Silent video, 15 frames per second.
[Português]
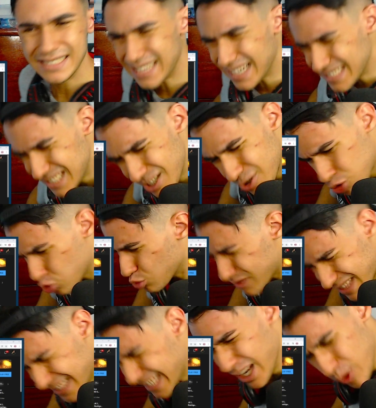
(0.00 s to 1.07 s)
É gente
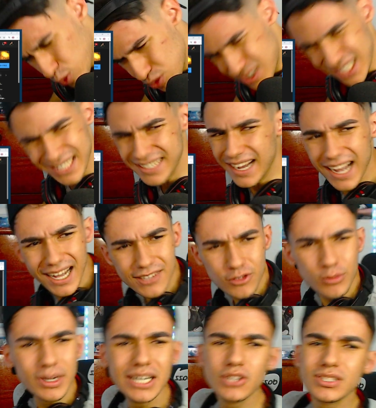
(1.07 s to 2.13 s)
solteus, tá ligado,
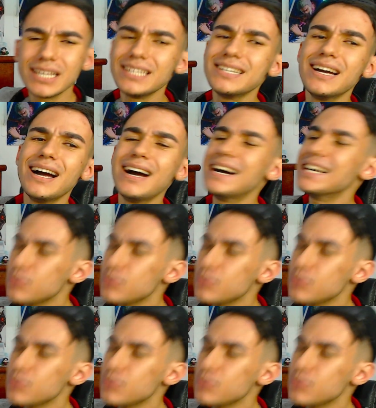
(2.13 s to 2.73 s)
mano? Tá ligado?